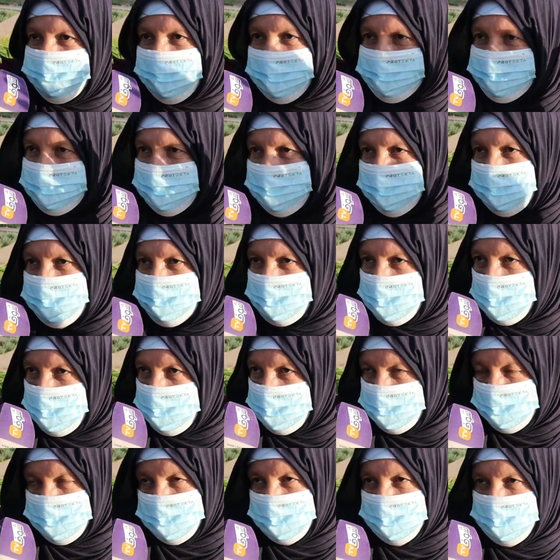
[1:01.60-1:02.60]
نزلت عليه
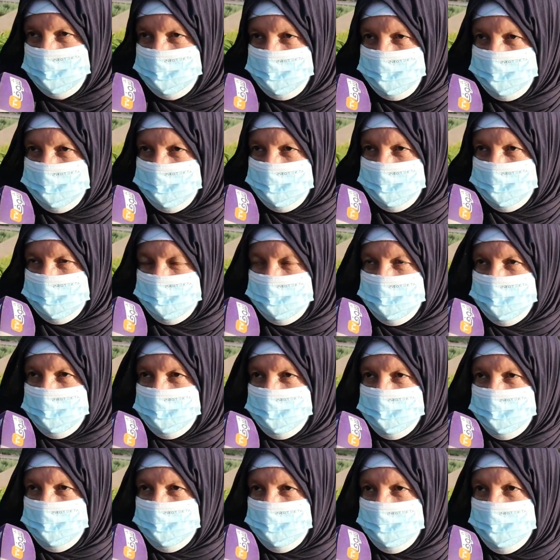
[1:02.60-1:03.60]
بكروشي
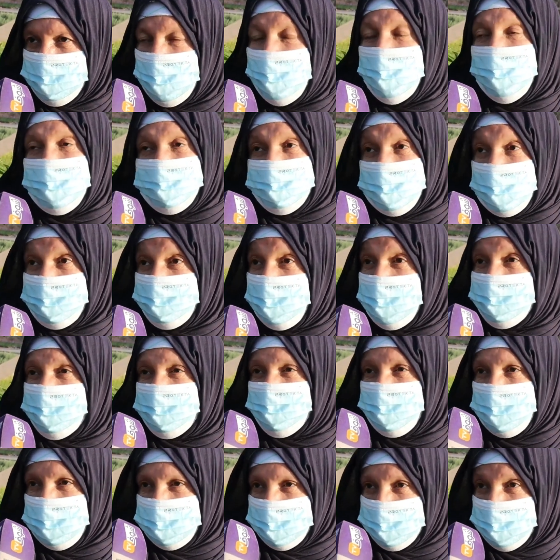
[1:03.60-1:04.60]
ضربات ولدك اه
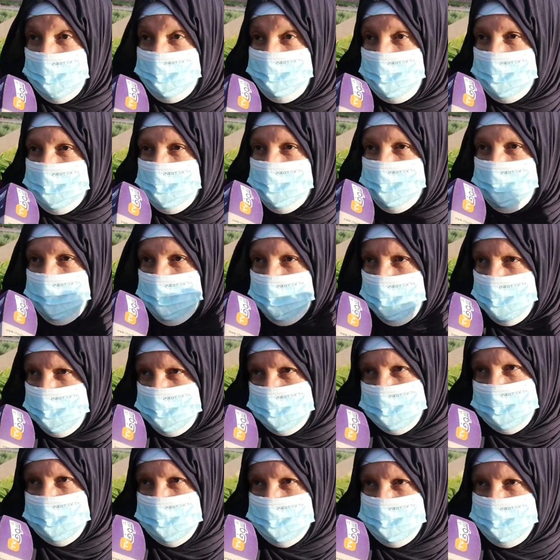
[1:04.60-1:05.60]
ضربات ولدي ضرباتو
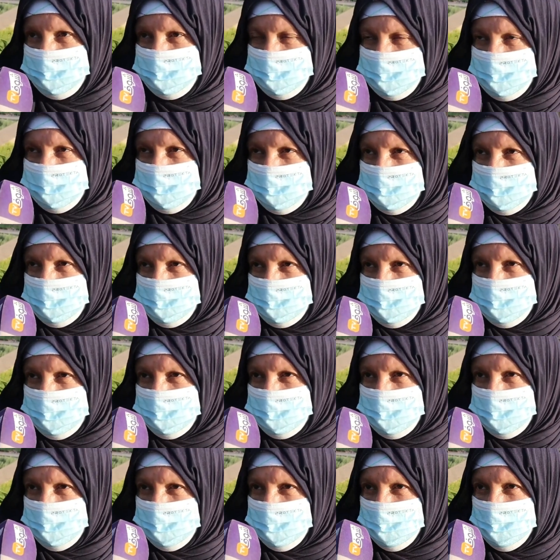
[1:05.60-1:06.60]
بكروشي
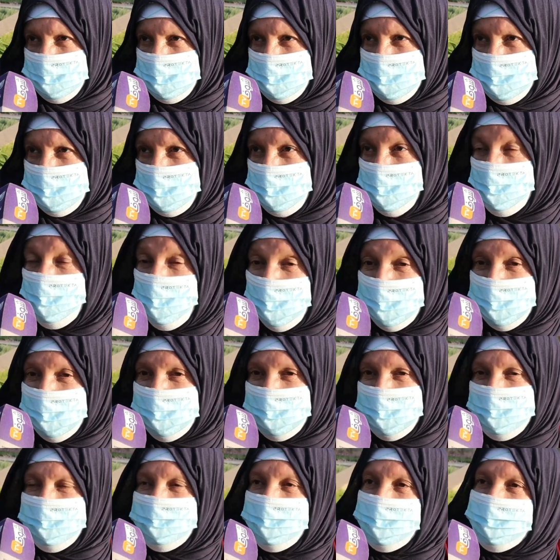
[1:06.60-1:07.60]
هو
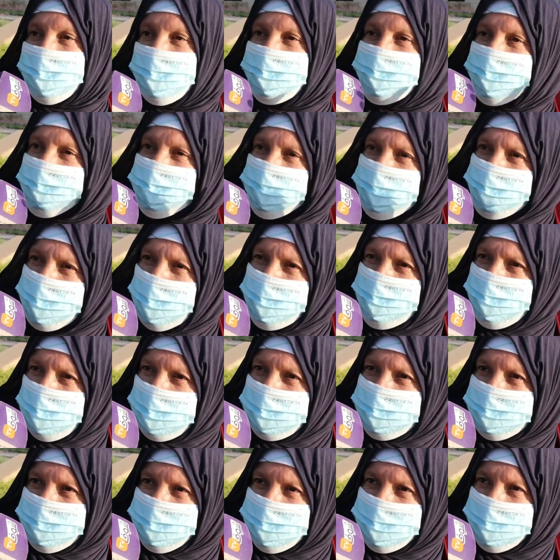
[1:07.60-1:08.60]
قال لي قال لي شوف
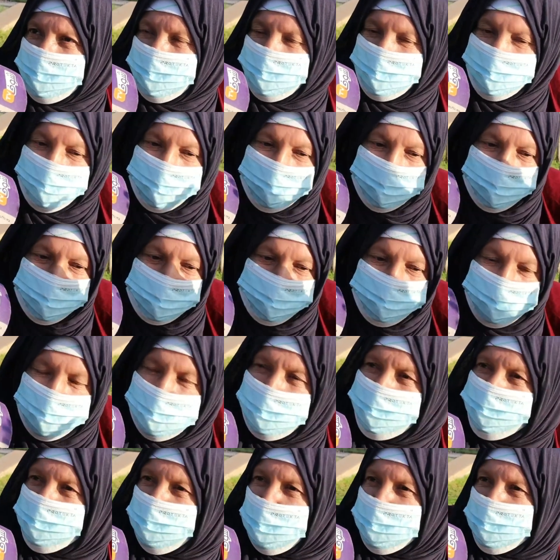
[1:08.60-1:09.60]
امي انت
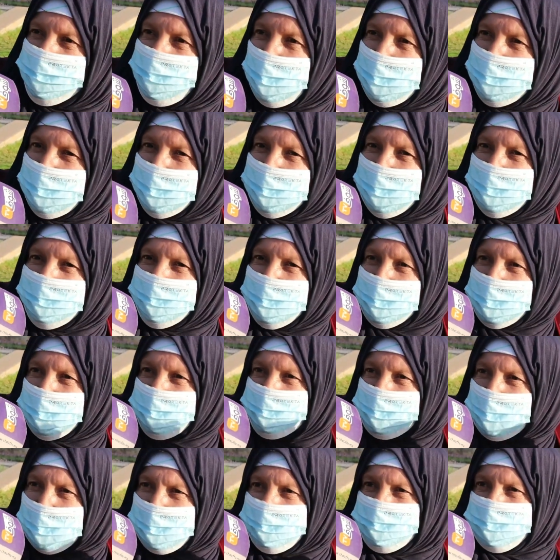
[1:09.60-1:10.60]
منين مشات معايا قال لي
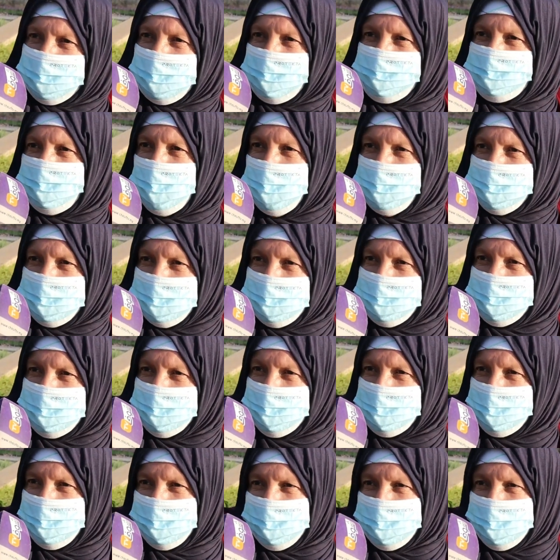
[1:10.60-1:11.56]
كنبغي نمشي بوحدي